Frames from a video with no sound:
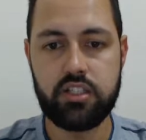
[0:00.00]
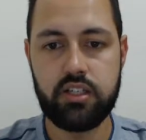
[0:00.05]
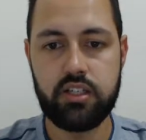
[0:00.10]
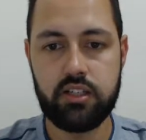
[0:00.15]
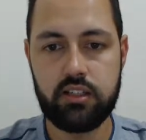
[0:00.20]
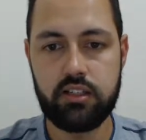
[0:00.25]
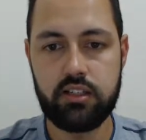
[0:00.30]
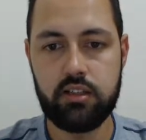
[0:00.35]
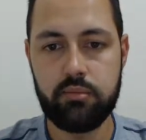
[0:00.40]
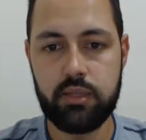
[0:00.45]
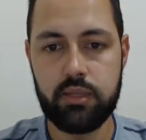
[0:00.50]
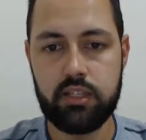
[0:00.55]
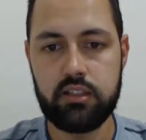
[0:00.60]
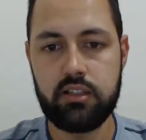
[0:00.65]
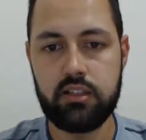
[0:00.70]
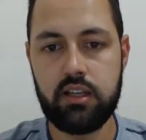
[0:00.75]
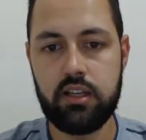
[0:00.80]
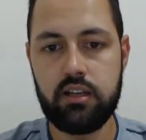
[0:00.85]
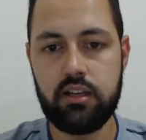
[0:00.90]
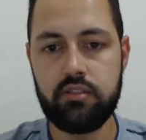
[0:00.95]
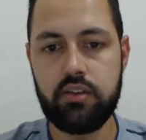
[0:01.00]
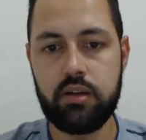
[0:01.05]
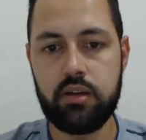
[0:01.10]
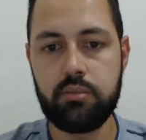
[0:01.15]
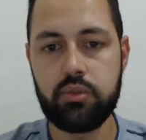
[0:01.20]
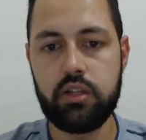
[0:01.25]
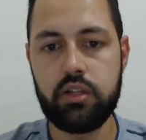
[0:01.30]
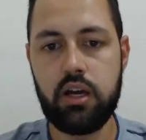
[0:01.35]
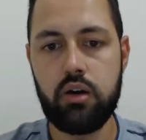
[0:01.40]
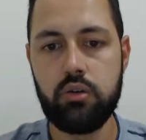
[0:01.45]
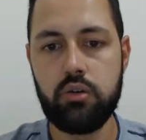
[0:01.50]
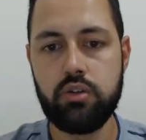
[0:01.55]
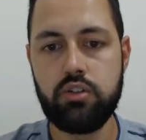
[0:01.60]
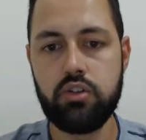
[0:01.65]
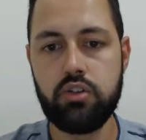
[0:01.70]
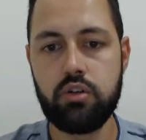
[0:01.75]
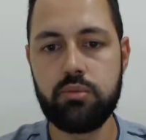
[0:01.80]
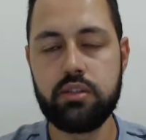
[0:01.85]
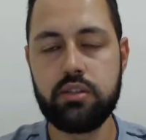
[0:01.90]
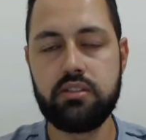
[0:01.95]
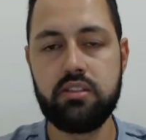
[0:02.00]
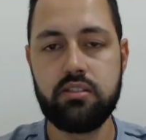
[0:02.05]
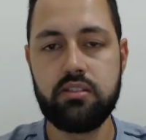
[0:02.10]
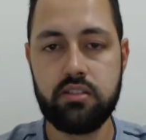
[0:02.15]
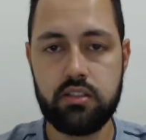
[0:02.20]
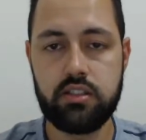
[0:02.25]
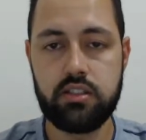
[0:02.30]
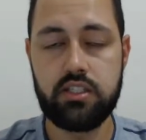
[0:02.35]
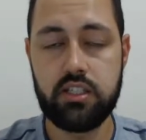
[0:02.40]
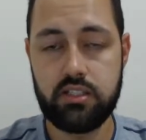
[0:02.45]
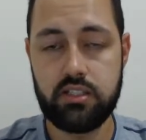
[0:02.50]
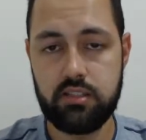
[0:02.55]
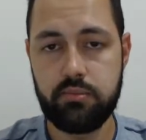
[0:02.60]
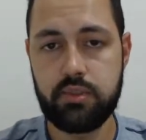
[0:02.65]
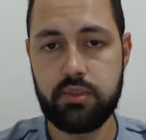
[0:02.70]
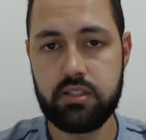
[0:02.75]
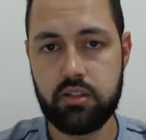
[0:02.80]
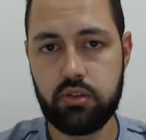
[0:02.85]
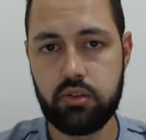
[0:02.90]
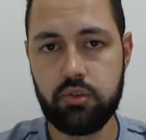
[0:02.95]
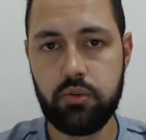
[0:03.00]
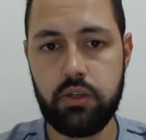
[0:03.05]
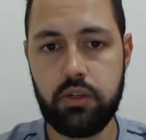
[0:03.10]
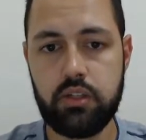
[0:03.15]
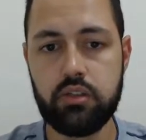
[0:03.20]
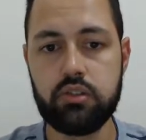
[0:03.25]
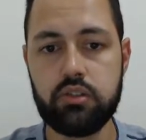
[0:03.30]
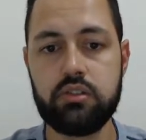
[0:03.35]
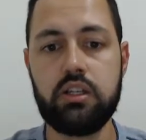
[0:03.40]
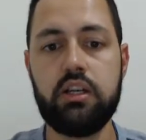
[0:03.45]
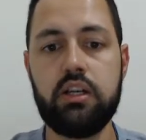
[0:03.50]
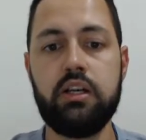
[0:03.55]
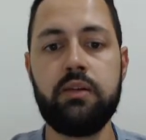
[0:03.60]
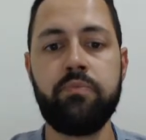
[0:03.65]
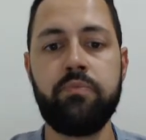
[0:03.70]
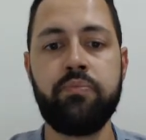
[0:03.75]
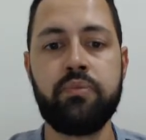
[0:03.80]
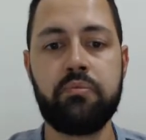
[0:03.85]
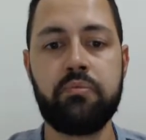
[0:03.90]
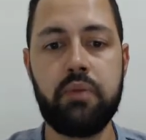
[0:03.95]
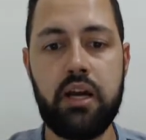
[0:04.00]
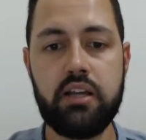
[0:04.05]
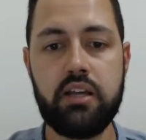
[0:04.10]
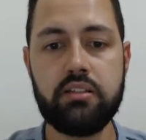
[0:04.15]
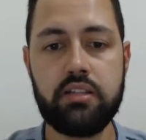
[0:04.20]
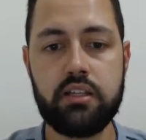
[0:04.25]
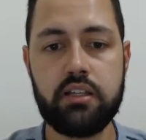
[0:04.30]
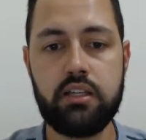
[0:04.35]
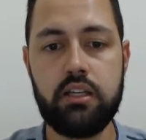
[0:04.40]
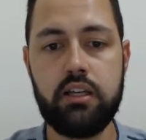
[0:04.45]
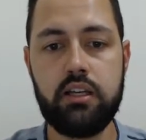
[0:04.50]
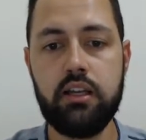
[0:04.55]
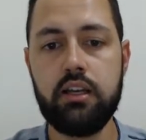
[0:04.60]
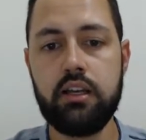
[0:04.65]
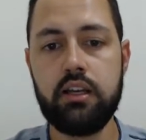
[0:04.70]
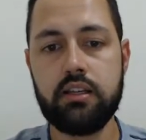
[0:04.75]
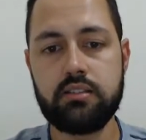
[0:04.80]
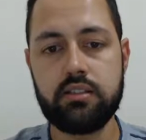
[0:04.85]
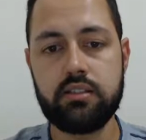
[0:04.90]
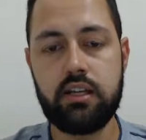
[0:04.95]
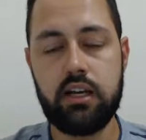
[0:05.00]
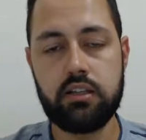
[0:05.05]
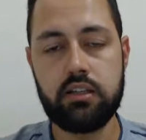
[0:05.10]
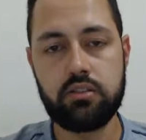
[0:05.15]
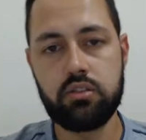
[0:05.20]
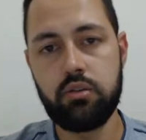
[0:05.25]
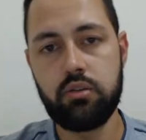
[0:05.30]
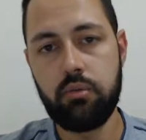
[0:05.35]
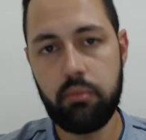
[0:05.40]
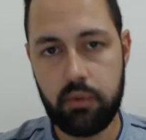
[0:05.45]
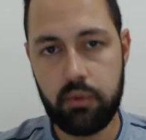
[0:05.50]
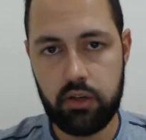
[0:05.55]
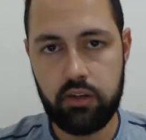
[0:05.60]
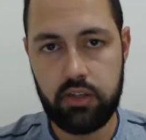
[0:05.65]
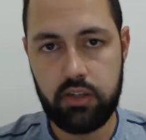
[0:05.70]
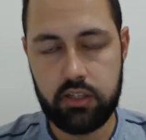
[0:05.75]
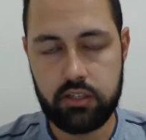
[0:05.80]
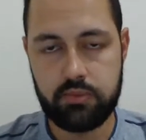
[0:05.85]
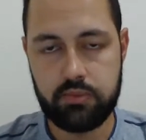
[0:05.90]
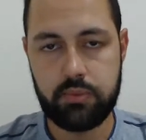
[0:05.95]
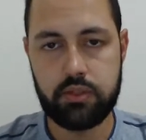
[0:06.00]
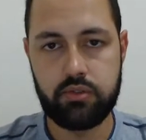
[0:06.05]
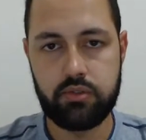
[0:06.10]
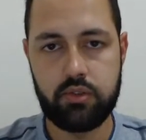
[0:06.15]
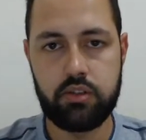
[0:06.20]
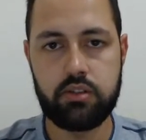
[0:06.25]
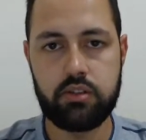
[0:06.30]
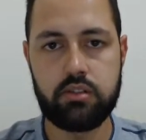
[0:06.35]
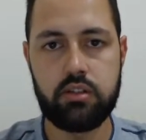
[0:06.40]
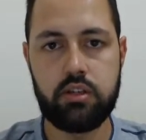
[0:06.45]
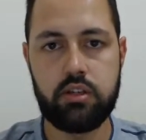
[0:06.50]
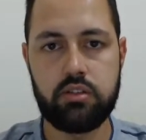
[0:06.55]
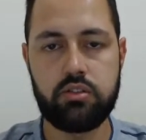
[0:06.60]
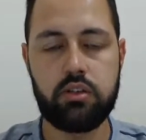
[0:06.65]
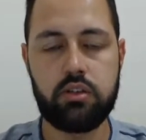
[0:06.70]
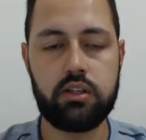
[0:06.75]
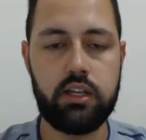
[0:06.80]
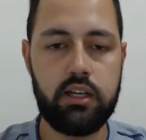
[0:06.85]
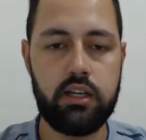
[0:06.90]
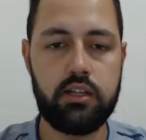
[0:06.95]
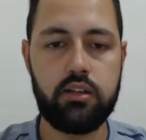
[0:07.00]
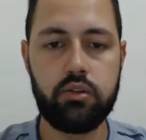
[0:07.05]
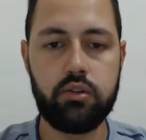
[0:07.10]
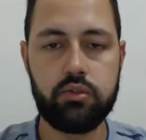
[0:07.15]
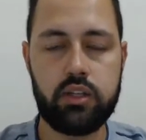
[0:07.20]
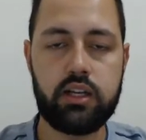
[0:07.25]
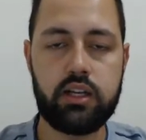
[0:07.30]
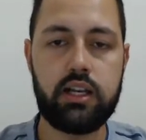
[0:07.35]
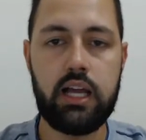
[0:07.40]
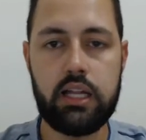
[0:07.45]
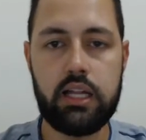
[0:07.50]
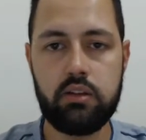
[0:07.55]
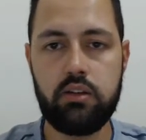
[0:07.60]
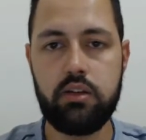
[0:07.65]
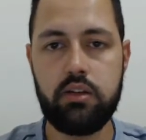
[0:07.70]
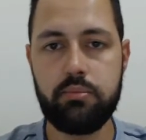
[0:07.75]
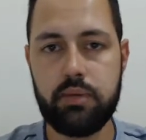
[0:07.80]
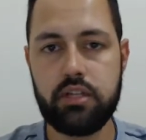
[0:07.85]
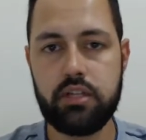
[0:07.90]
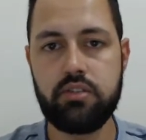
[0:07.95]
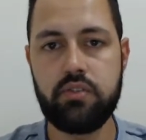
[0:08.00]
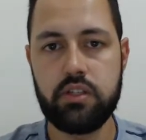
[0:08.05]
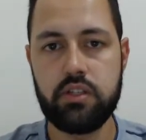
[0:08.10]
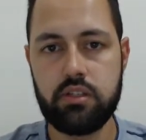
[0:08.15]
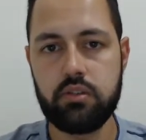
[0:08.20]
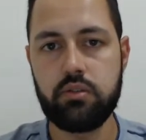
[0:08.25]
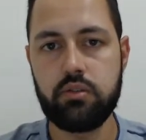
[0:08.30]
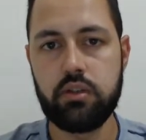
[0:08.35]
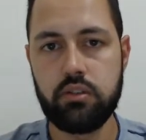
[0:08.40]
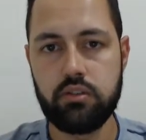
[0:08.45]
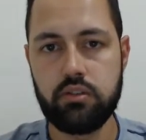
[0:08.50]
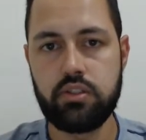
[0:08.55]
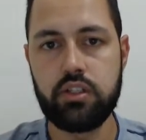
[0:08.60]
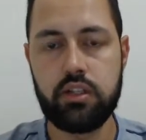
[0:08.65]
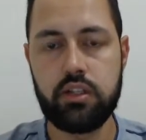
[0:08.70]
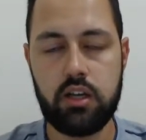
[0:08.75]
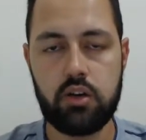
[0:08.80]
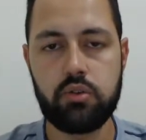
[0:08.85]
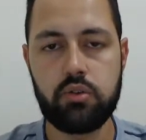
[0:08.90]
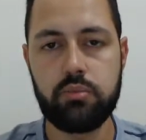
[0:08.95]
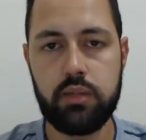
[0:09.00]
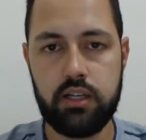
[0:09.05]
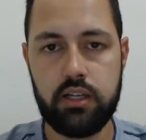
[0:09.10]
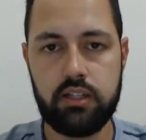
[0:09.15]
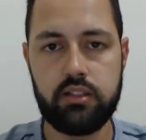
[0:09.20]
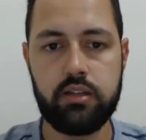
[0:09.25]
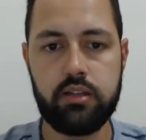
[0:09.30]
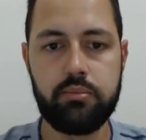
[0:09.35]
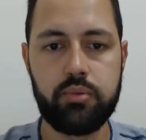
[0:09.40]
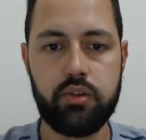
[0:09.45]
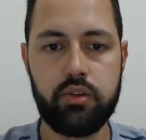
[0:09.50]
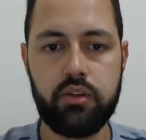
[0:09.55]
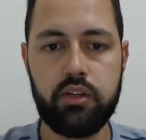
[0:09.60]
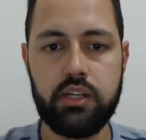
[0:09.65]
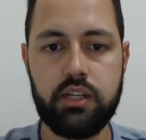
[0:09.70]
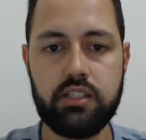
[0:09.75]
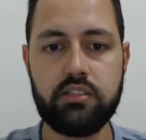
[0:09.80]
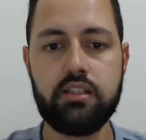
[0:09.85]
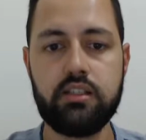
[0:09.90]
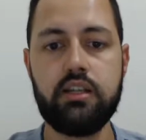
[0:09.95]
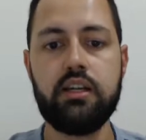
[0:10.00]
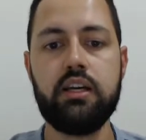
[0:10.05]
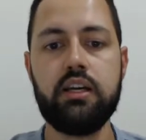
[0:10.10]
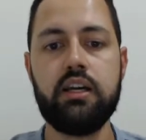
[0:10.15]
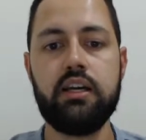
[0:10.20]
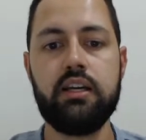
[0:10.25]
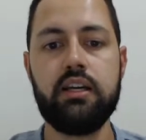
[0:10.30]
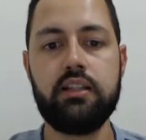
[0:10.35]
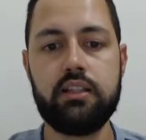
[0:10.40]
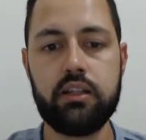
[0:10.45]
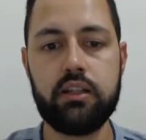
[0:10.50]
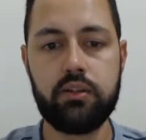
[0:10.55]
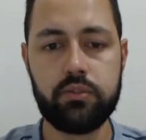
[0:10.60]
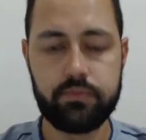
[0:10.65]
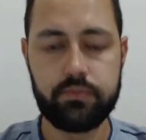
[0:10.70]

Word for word: aqui também. Daí ele vai mudar o idioma de exibição do Windows. Mas aqui, nesse caso, como a maioria das pessoas eh, só querem ter um teclado ali para de vez em quando digitar alguma letra em polonês, então